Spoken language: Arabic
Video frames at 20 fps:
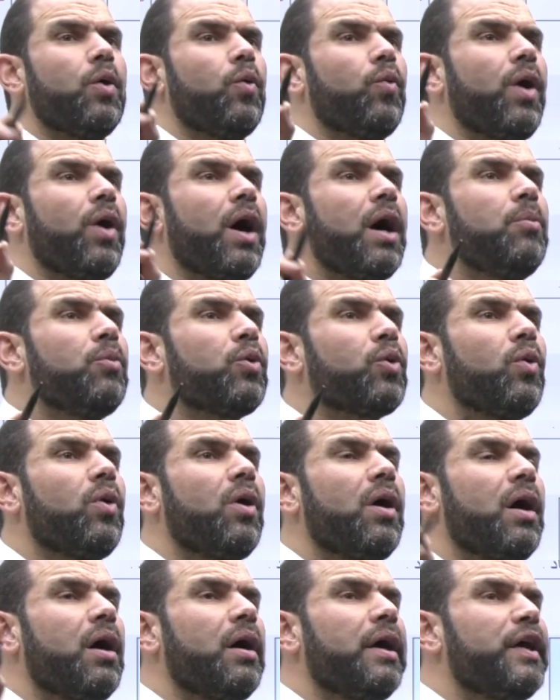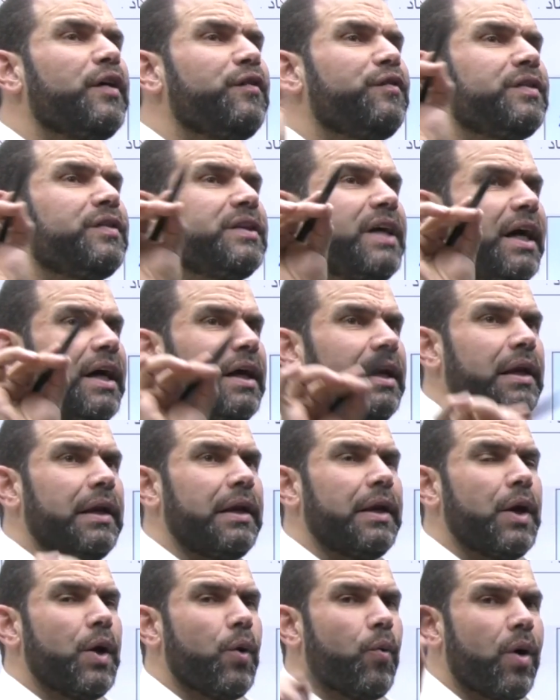وأمرها
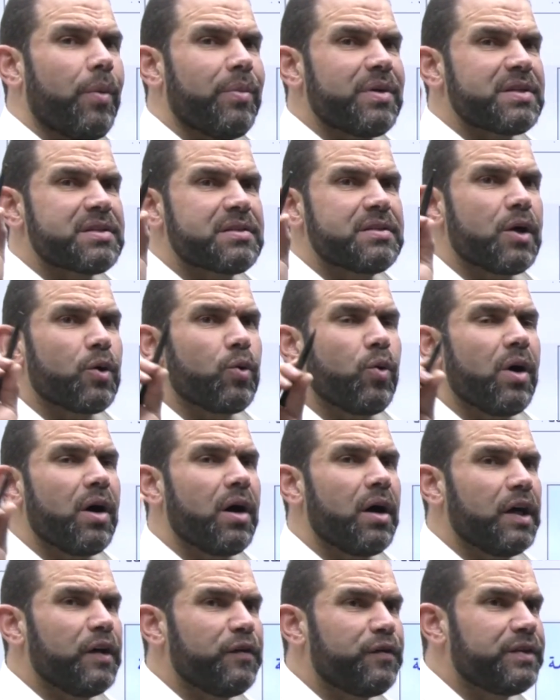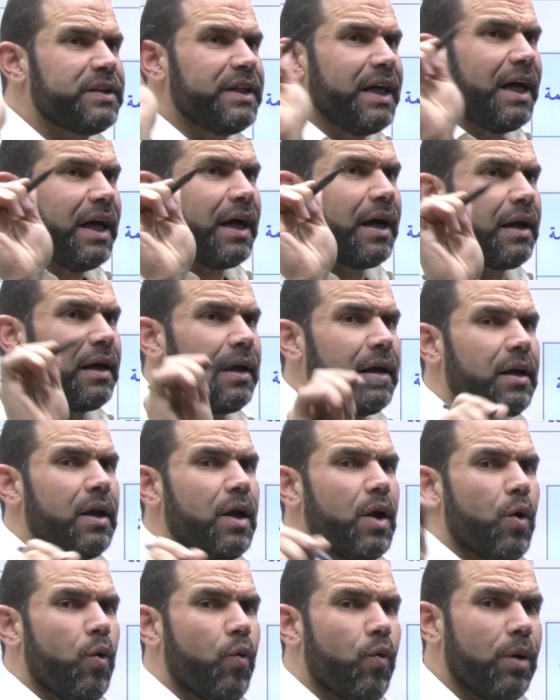افتعل ومصدرها افتعال
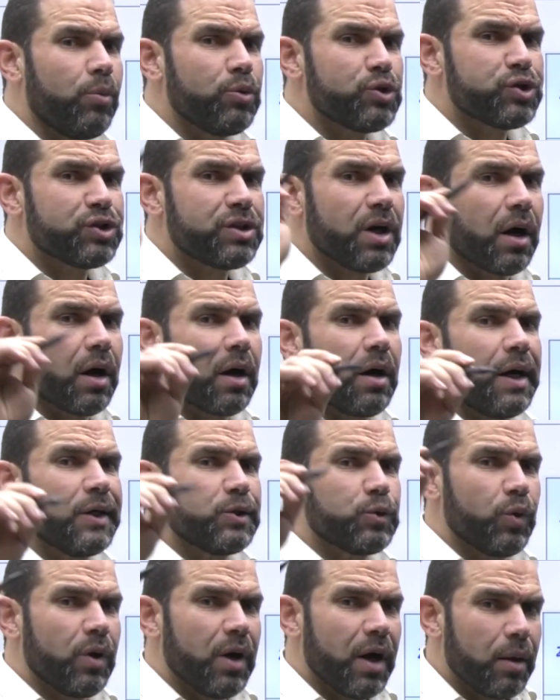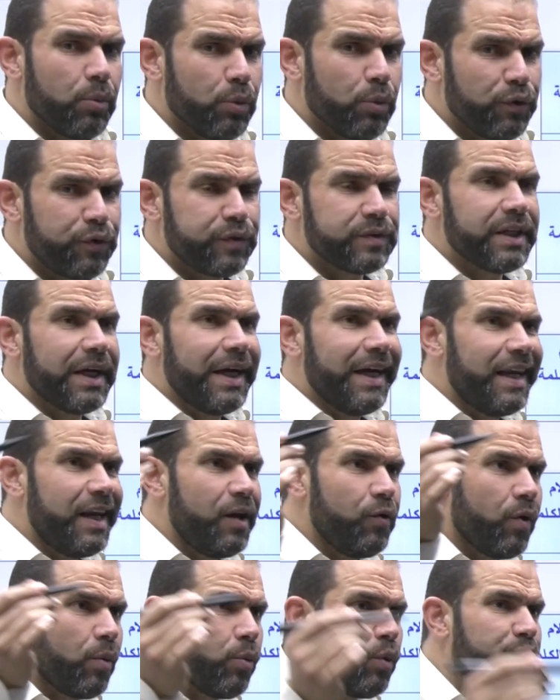ومشتقاتها
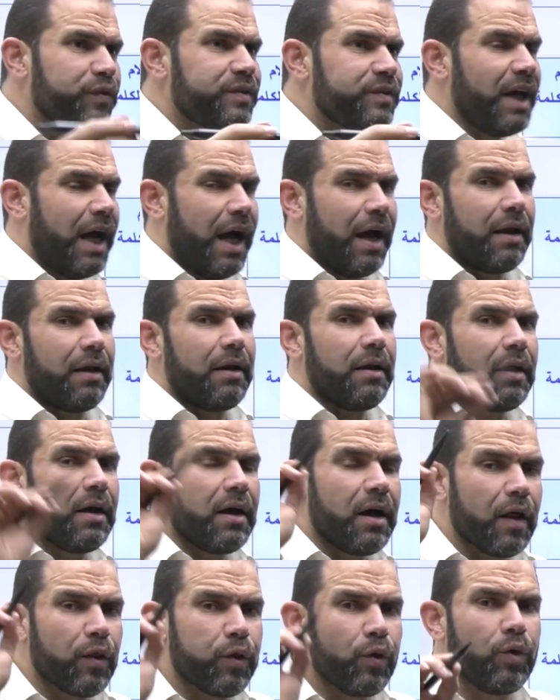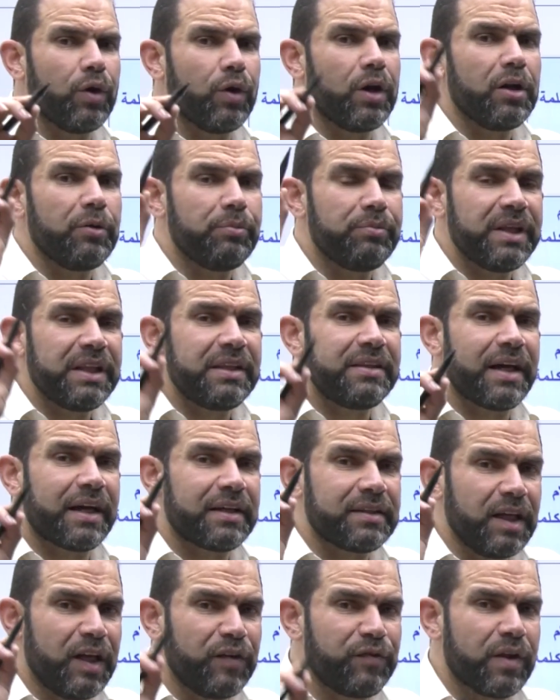مفتعل ومفتعل هذول
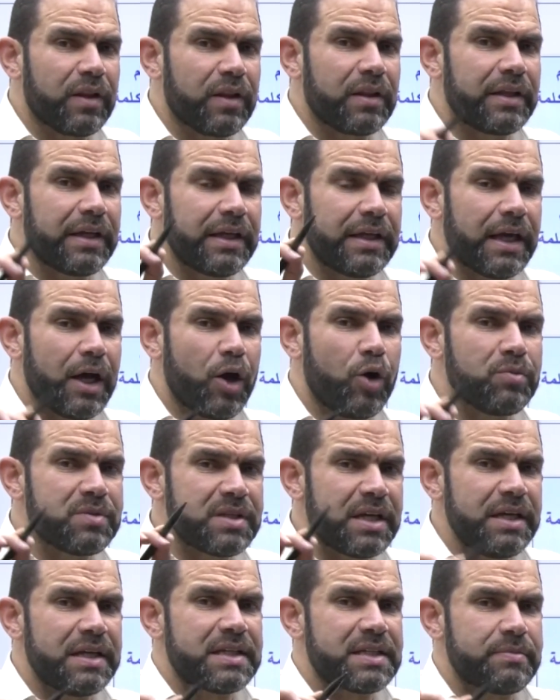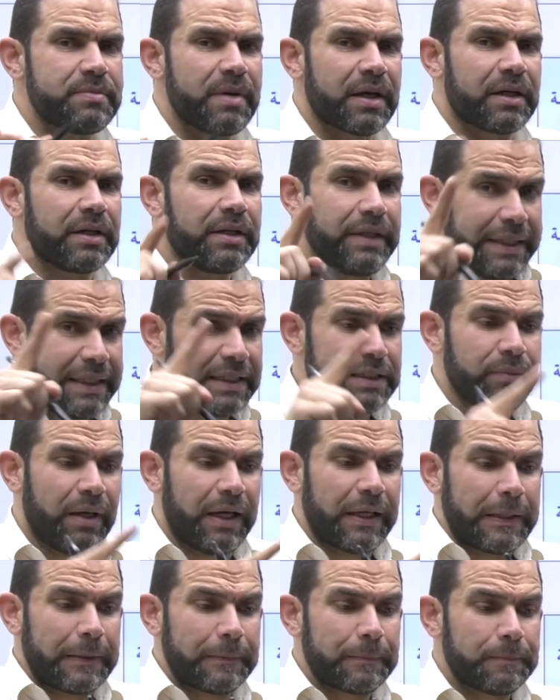بدك تحفظ لي اياهم زي اسمك عيد
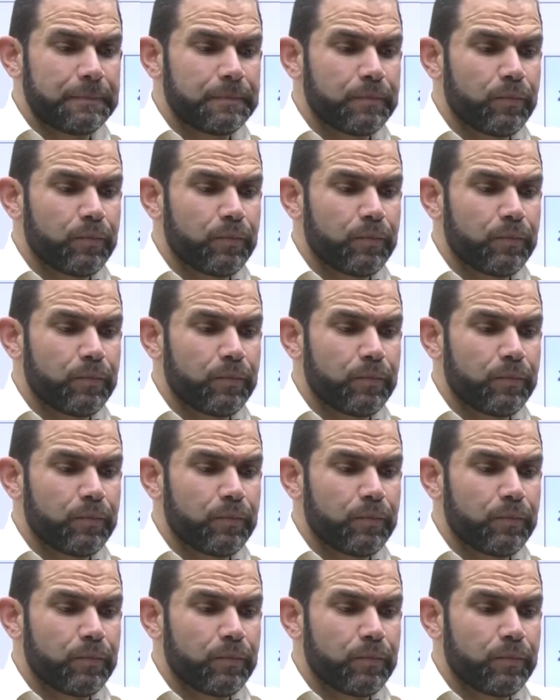معي